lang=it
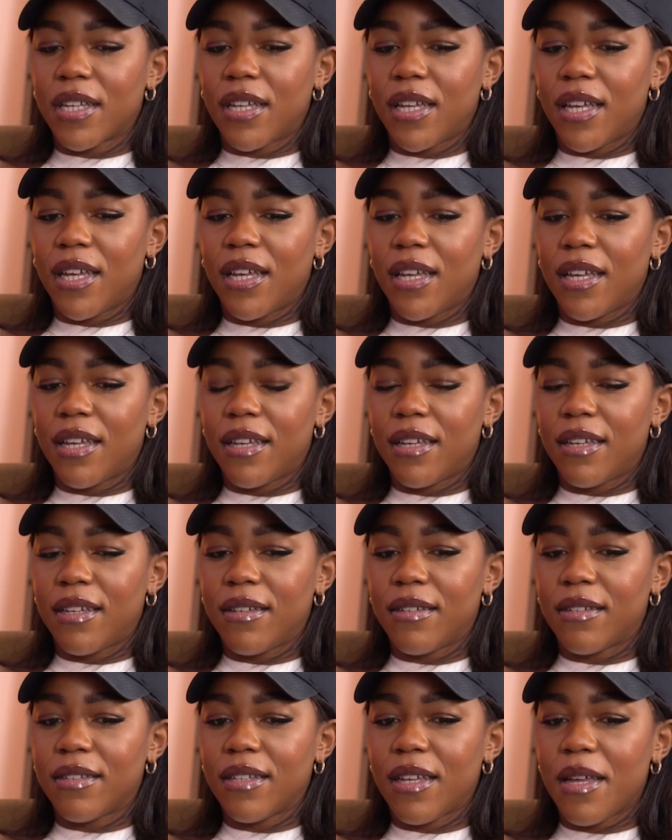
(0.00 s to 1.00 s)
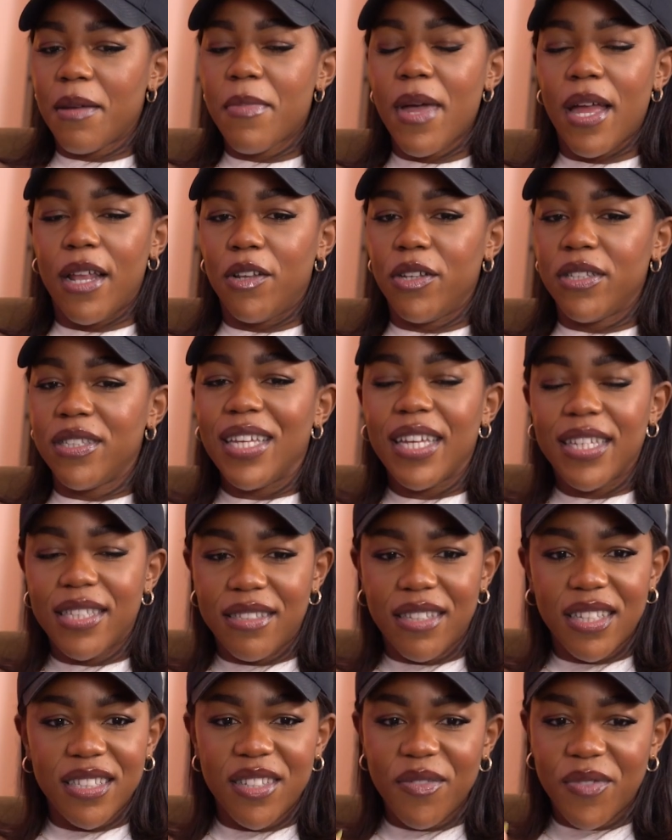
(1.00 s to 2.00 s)
è, eh, è bello, è,
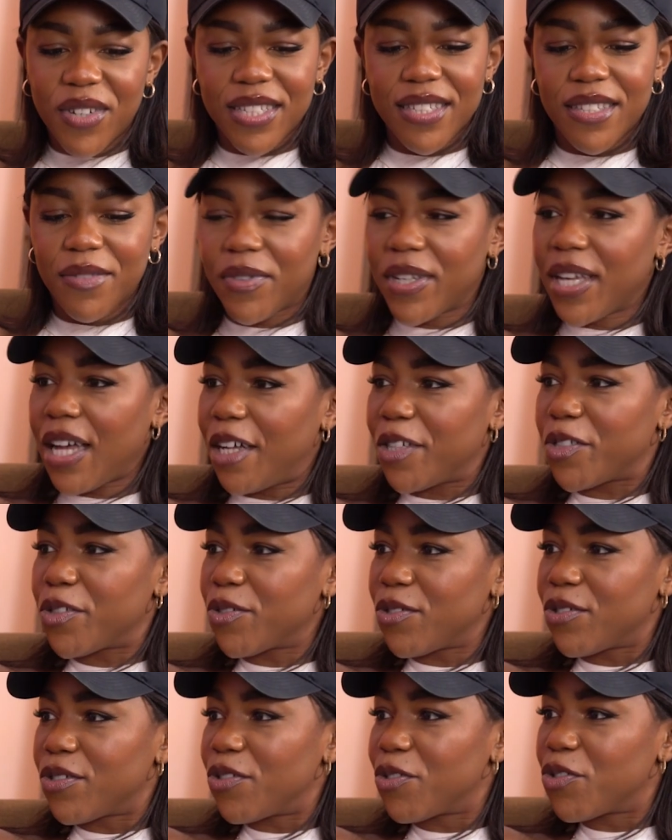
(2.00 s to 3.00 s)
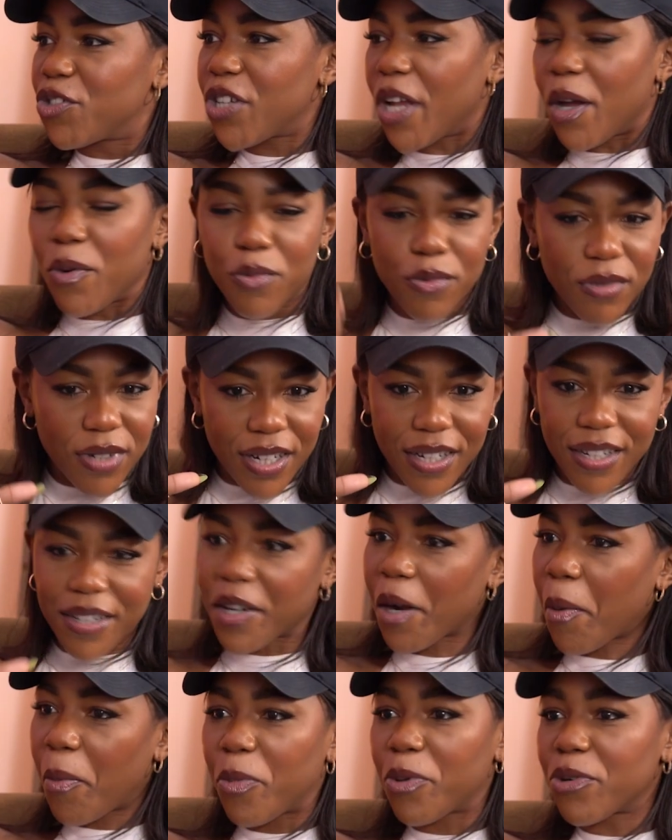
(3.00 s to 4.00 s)
è diversificato, no? non c'è un
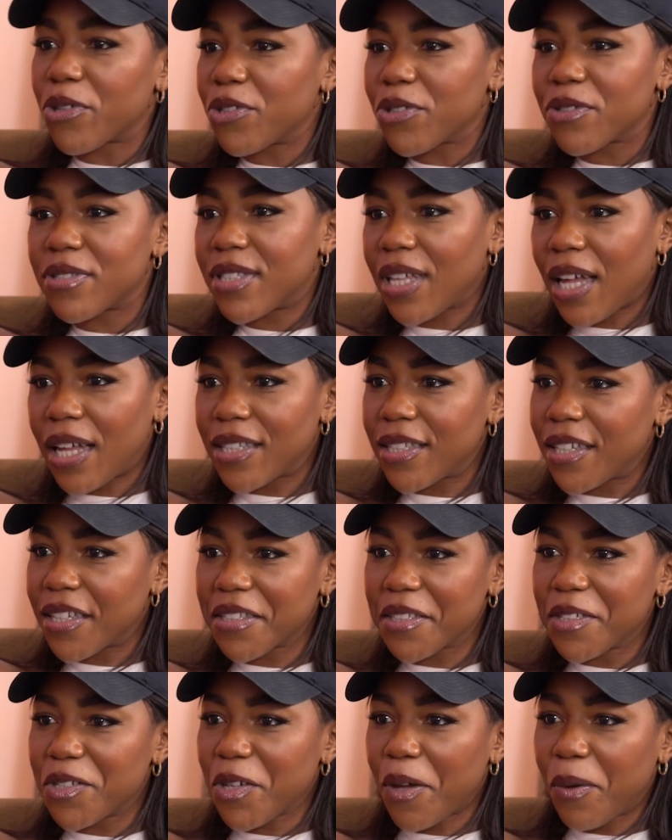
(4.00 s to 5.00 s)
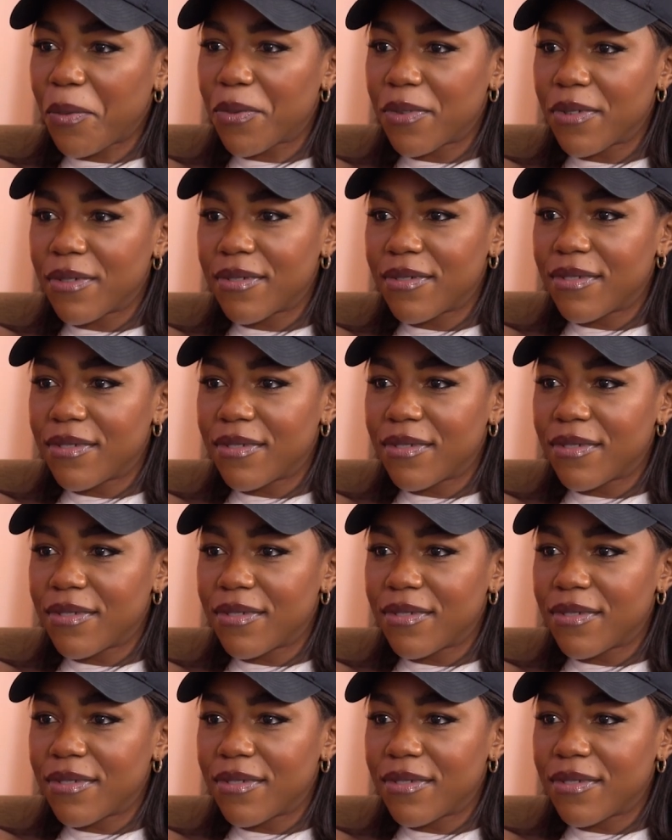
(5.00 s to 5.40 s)
rapporto standard, diciamo.